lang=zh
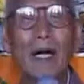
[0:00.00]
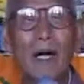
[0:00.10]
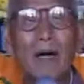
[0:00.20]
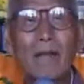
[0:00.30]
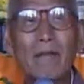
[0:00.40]

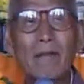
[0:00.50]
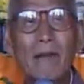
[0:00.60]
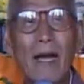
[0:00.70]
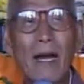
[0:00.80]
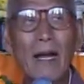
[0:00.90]

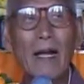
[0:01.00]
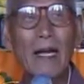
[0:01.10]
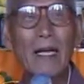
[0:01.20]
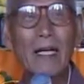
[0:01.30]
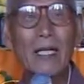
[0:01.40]
后来
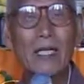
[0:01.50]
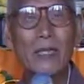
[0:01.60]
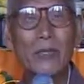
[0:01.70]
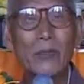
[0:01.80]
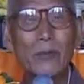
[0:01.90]
呢，
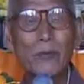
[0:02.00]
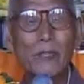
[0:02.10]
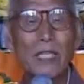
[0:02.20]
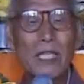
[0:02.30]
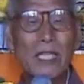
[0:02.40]

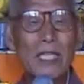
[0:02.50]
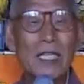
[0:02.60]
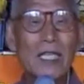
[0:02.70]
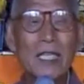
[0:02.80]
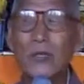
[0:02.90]
都
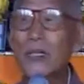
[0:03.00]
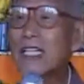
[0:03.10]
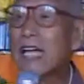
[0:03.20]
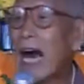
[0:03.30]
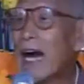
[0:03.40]
市的
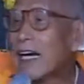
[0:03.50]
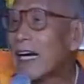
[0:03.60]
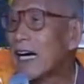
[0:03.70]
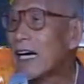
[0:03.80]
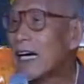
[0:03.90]
出家
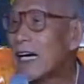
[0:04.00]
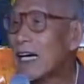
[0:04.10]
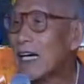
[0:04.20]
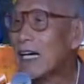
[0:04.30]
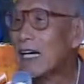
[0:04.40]
人
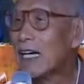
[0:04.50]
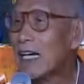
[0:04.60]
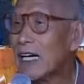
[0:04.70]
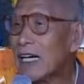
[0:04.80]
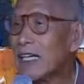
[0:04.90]

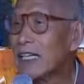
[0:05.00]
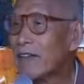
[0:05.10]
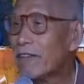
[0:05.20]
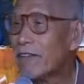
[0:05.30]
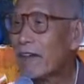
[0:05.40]

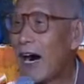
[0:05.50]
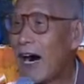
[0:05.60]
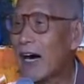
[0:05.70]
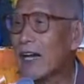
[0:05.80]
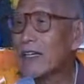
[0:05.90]
也
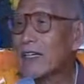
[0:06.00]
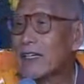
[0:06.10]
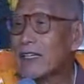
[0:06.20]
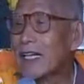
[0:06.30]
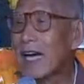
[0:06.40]
仿
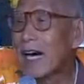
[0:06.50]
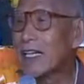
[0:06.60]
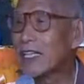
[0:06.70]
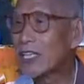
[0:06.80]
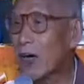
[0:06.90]
照那
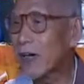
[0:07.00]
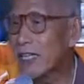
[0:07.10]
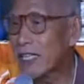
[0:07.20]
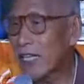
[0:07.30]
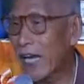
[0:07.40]
样的
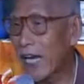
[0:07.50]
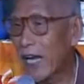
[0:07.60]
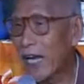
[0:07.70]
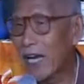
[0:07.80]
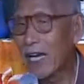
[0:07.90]
草
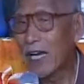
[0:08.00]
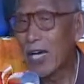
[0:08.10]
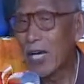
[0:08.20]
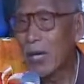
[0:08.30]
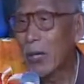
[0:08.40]
鞋，
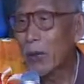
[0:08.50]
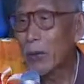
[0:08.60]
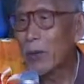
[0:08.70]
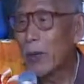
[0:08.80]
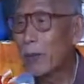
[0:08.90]

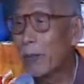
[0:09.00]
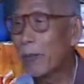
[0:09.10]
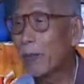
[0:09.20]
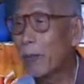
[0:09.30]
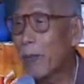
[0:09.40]
用
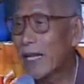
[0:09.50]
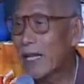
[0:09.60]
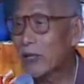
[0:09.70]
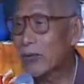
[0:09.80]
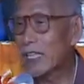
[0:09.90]
布把
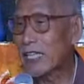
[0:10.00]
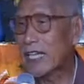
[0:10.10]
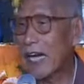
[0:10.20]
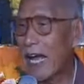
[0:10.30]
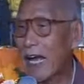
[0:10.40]
它做
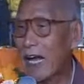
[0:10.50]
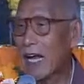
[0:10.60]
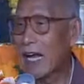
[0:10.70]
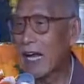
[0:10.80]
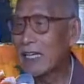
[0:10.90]
起来，
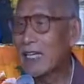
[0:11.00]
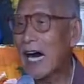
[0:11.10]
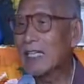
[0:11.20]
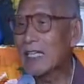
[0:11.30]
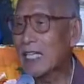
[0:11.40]

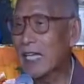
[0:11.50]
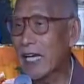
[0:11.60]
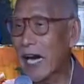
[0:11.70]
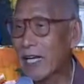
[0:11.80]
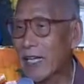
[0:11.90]
样子
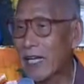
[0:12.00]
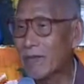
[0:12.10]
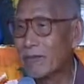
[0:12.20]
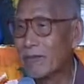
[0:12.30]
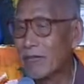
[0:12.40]
一样的。